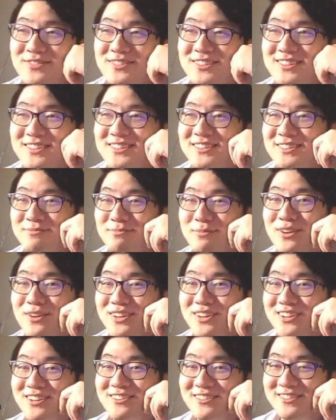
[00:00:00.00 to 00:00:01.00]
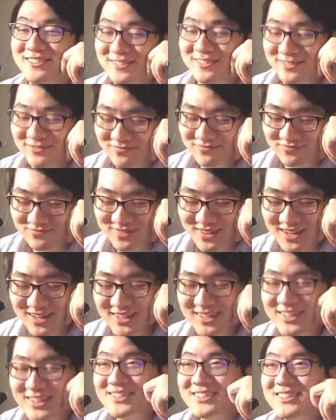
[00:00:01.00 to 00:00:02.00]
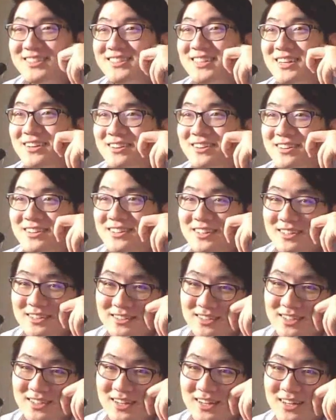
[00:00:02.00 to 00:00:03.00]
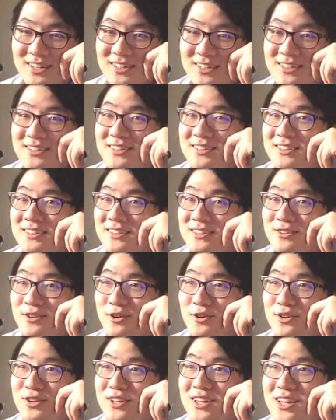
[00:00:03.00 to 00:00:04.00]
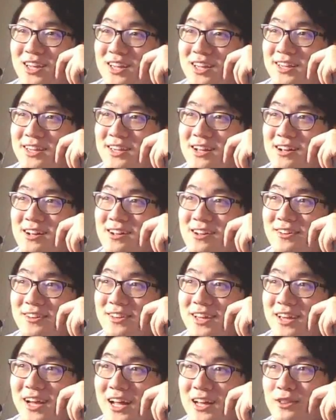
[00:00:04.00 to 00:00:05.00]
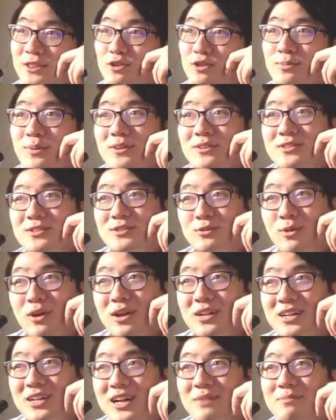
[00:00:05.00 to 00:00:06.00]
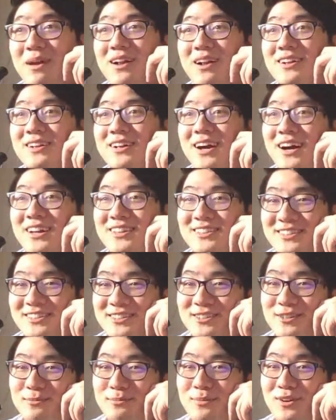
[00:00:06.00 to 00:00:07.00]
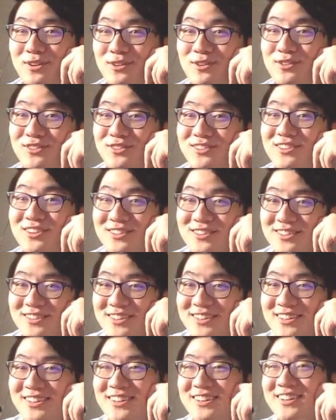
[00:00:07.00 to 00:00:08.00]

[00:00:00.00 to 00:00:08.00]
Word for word: 없는 머리이고 진짜 제가 거의 1년에 한두 번 시도할까 말까 하는 그런 머리거든요.